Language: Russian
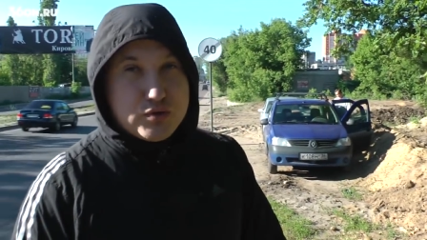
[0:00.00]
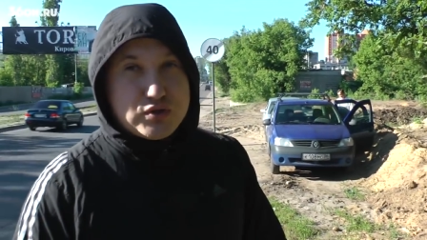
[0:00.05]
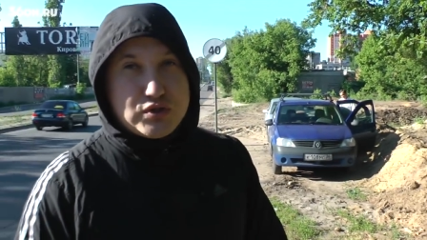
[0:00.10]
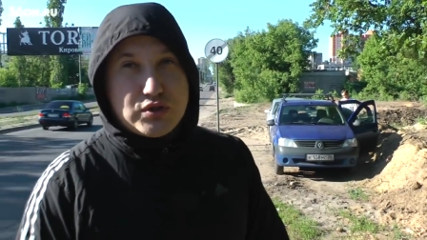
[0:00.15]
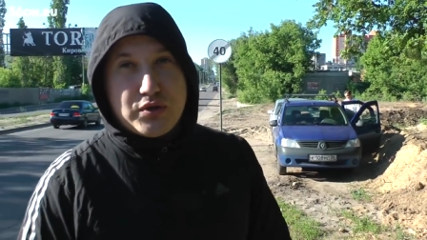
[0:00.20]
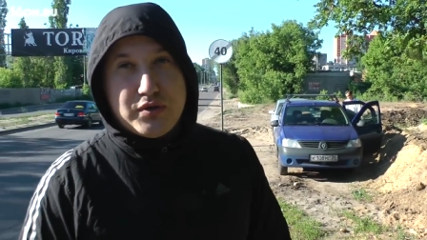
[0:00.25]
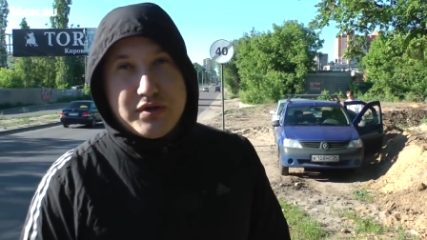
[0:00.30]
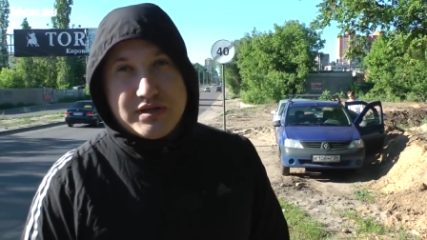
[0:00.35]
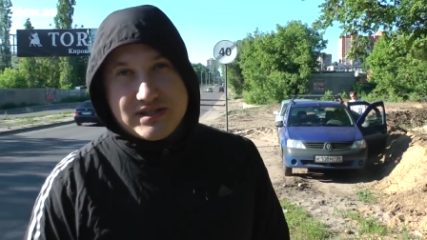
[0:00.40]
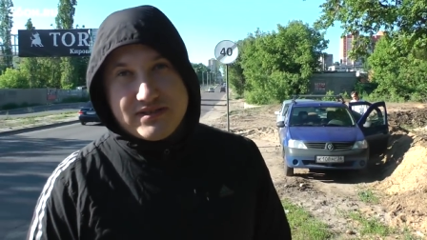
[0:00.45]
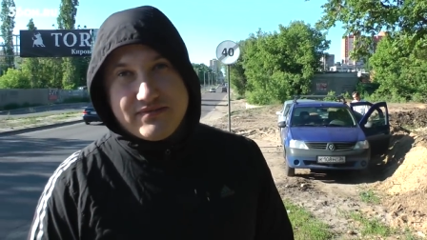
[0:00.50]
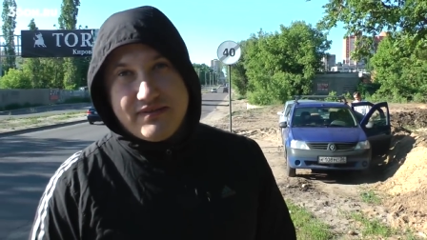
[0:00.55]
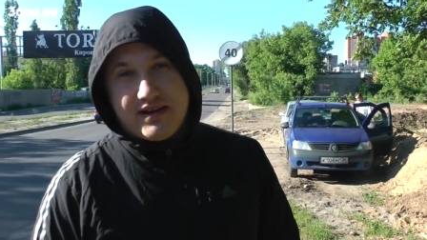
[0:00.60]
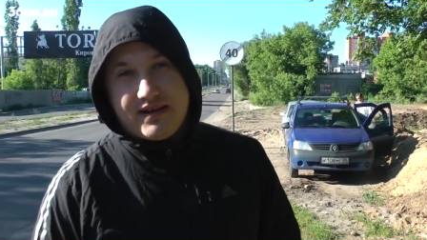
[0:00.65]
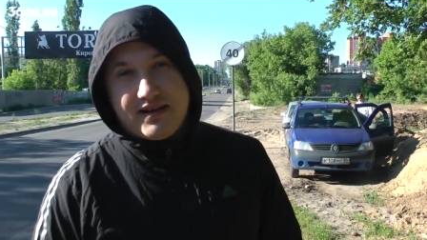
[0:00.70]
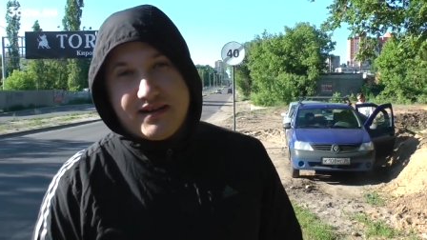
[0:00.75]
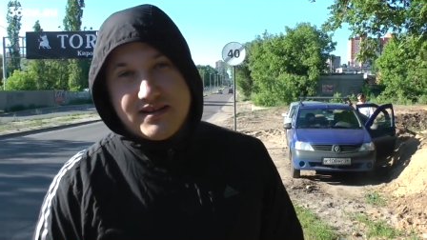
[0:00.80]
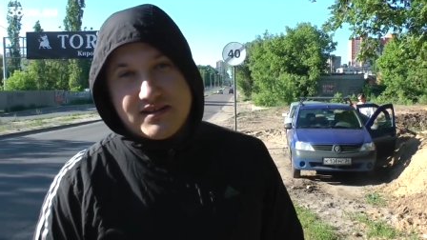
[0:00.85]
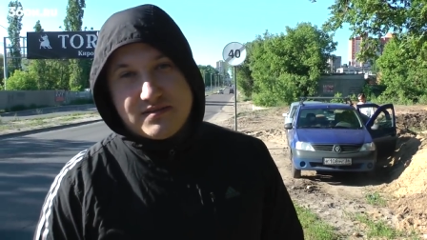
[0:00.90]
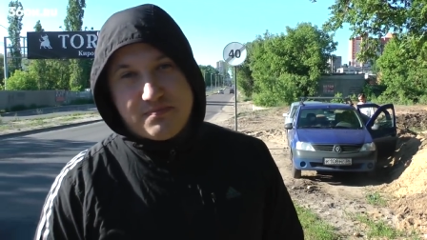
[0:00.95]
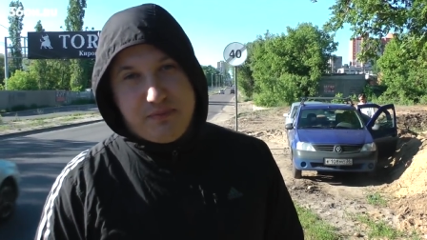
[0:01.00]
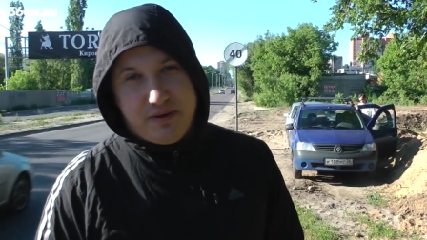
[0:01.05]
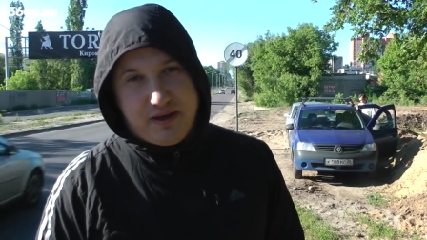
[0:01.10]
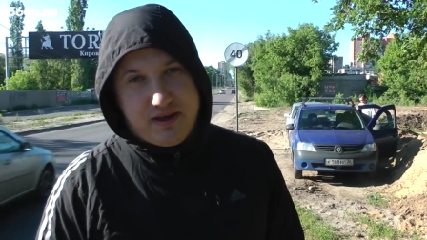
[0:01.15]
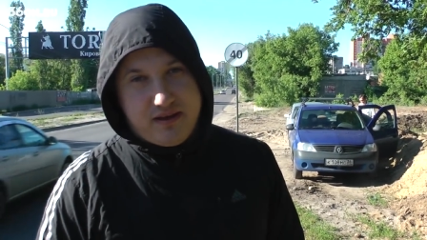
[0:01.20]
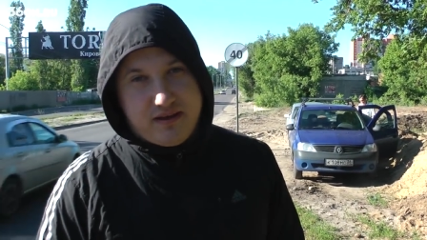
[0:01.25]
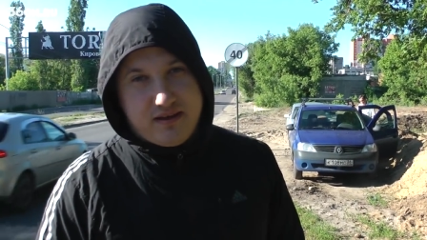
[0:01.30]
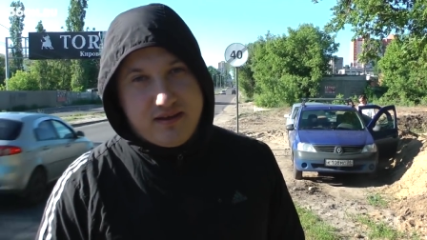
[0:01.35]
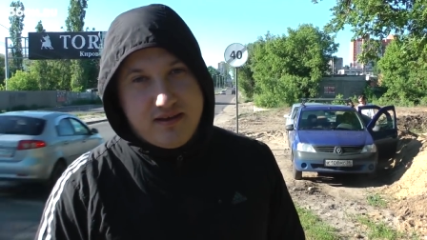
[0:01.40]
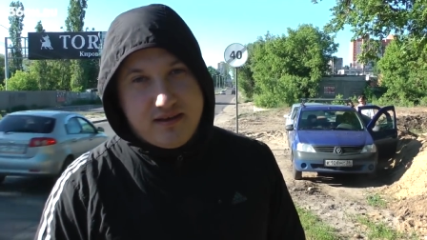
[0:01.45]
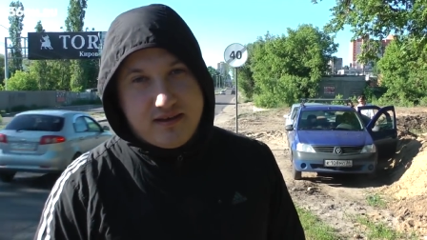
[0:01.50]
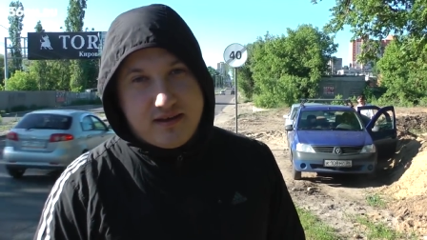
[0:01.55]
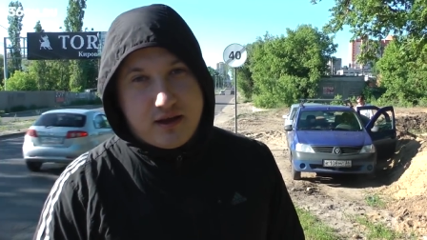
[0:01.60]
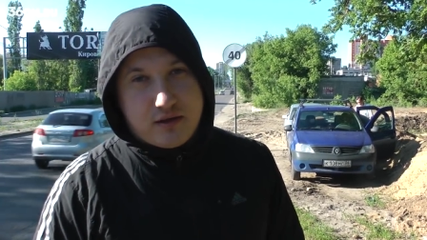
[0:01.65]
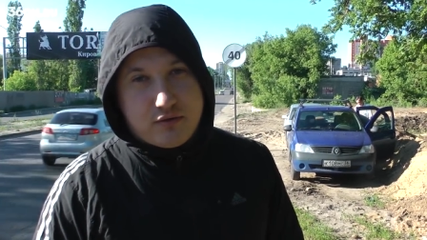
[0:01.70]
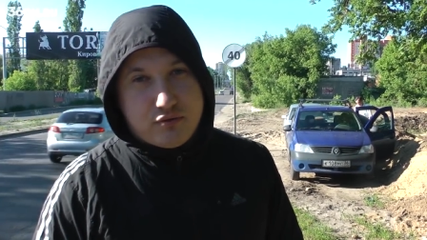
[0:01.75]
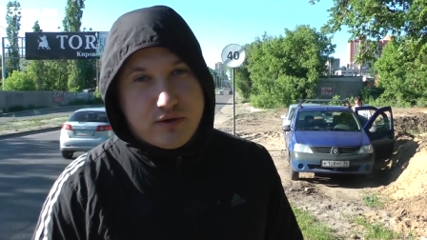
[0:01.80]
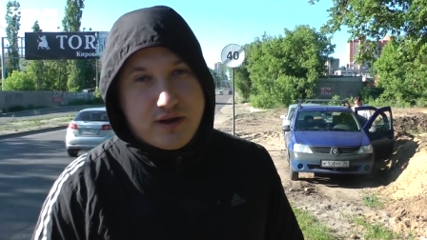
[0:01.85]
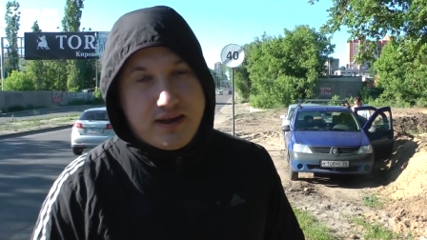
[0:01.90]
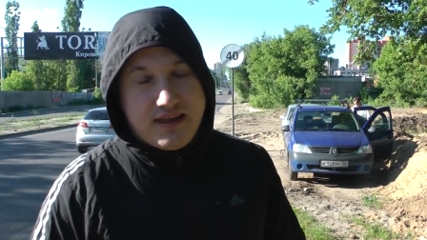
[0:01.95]
устройство крест
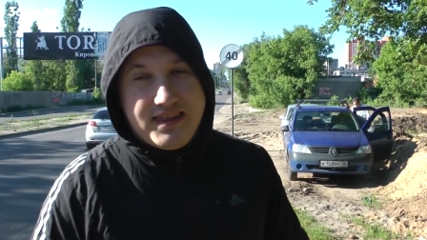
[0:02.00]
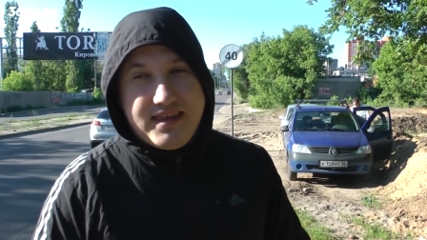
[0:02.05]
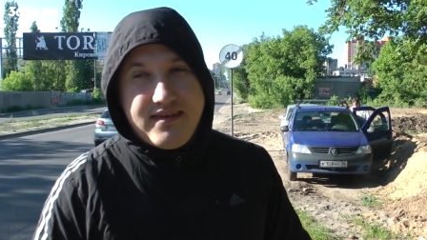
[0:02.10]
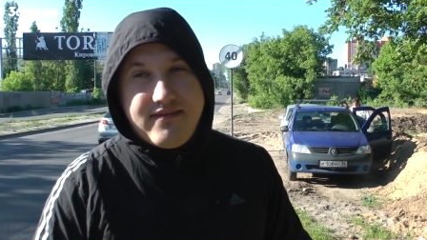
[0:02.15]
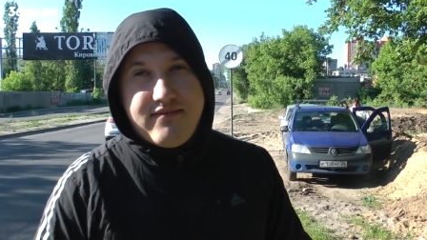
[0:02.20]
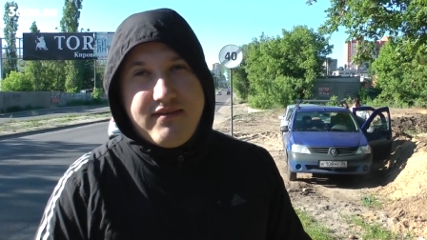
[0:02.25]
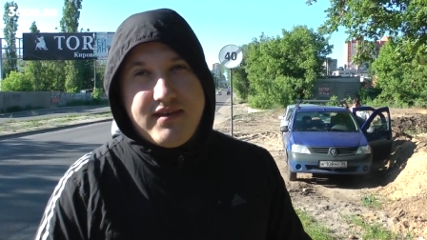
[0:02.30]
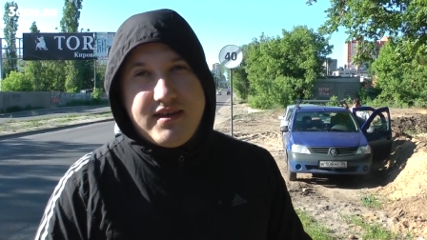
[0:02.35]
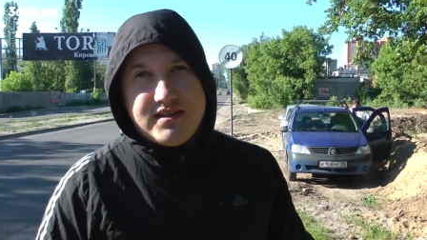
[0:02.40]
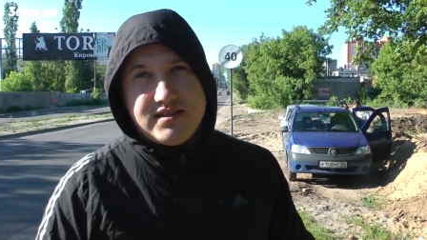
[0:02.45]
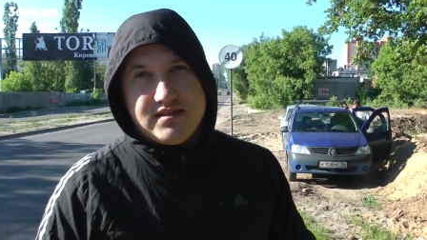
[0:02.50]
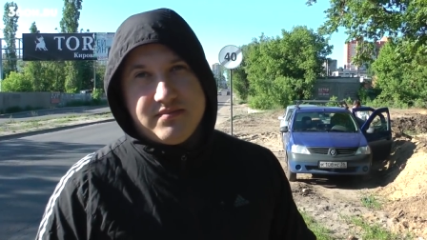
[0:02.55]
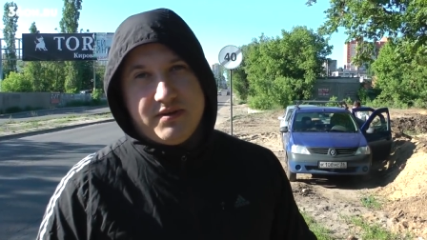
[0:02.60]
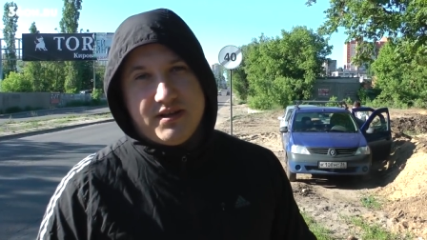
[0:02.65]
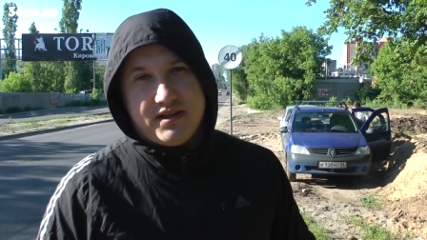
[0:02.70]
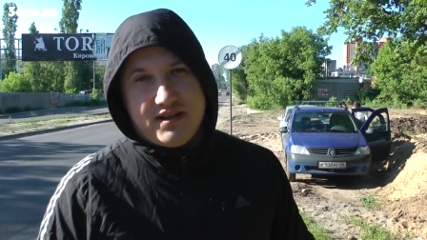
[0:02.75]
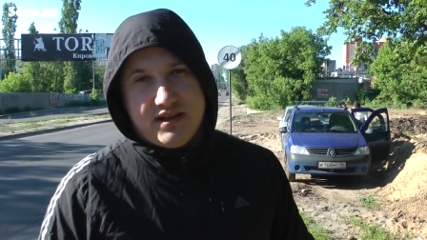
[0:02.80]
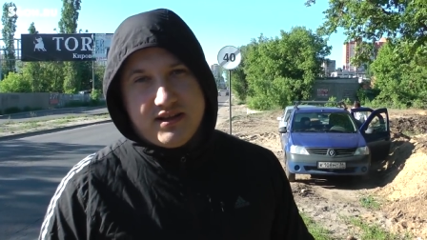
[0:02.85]
которое невидимо